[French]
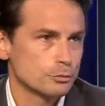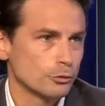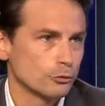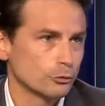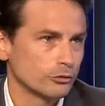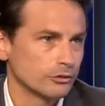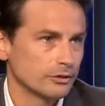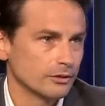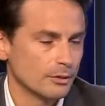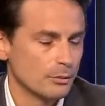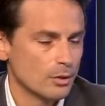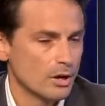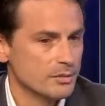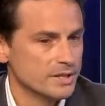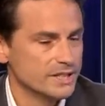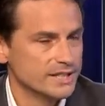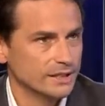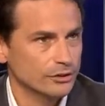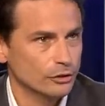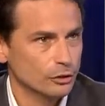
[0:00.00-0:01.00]
Je pense que c'est vraiment un
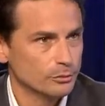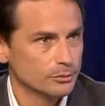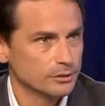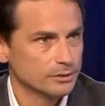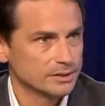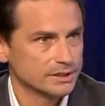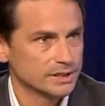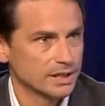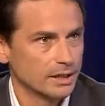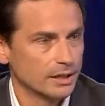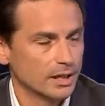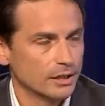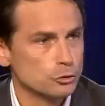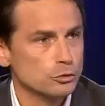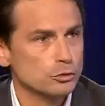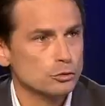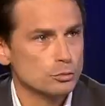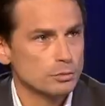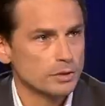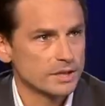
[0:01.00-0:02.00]
métier d'homme, c'est un
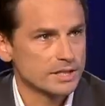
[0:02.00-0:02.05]
tutu